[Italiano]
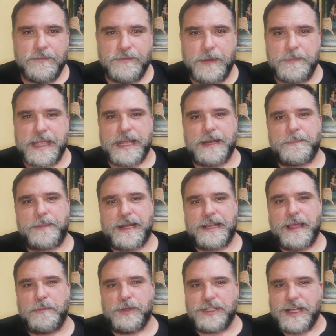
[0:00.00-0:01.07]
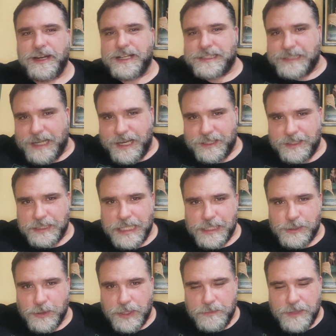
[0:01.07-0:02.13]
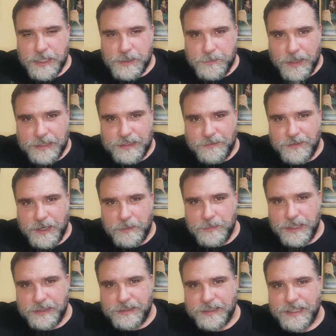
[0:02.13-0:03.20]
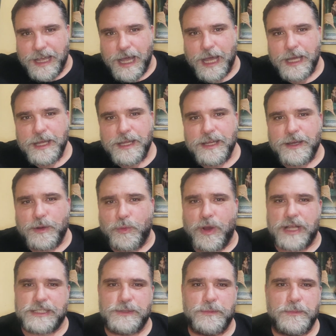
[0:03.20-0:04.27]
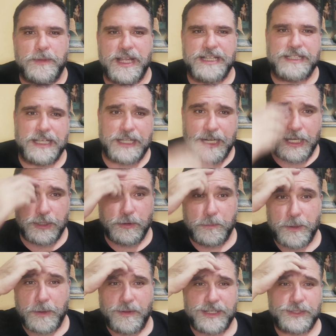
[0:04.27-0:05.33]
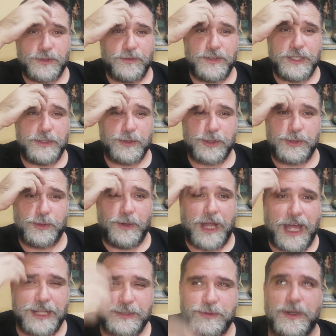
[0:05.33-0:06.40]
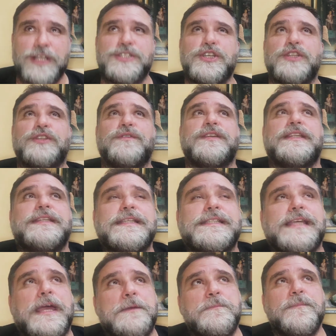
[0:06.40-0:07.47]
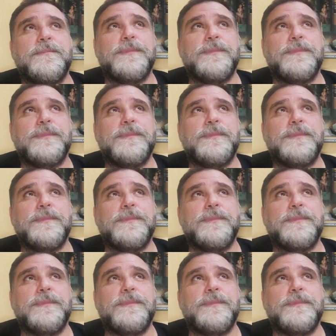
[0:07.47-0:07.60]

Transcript: Va bene, parliamo di Alex Red adesso che mi aspetta veramente da, quasi un mese credo per questo video sulla, sulla 126.